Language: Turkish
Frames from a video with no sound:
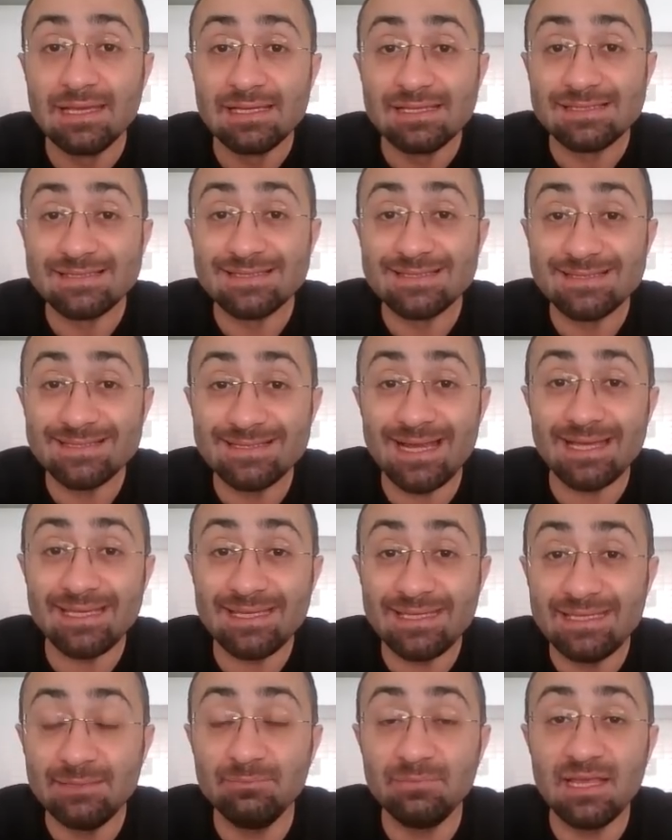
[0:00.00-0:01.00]
sıra
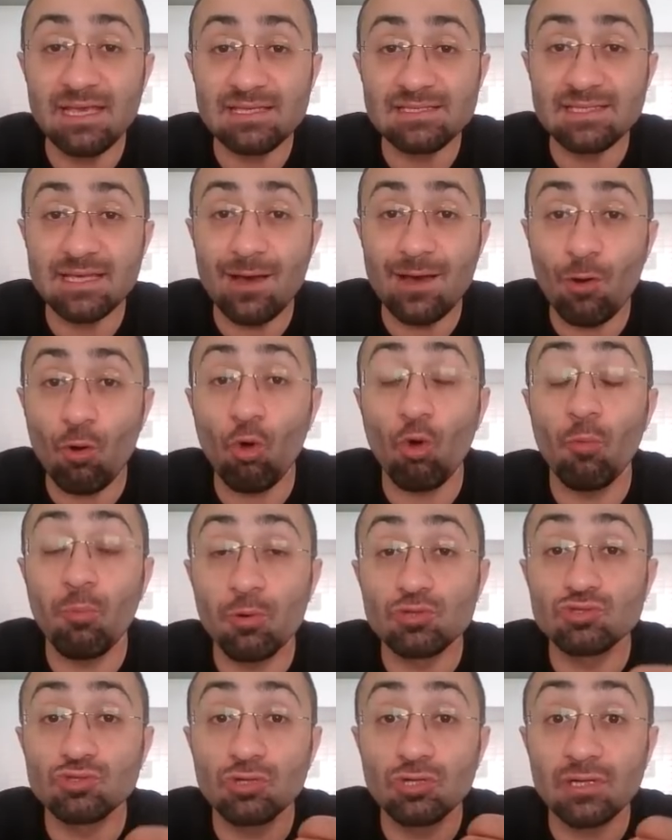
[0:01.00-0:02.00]
kimdeyse o, o
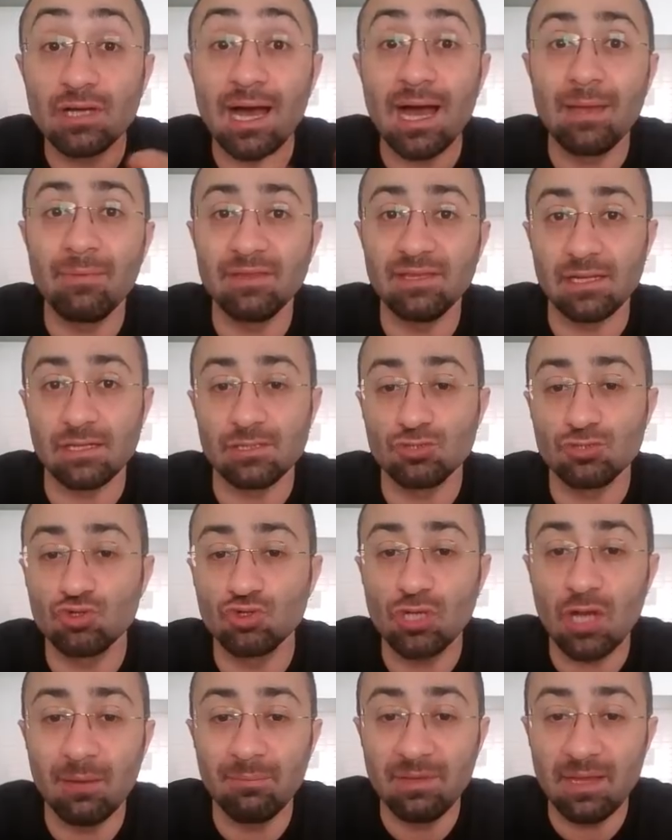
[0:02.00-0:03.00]
pozisyonu kaybeder.
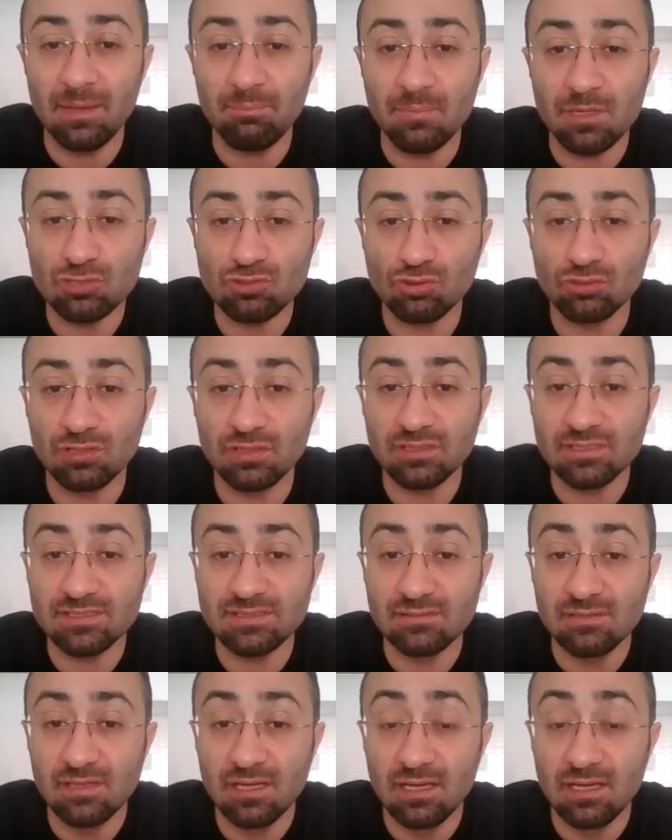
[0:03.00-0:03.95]
Çünkü hamle yapmak zorundadır.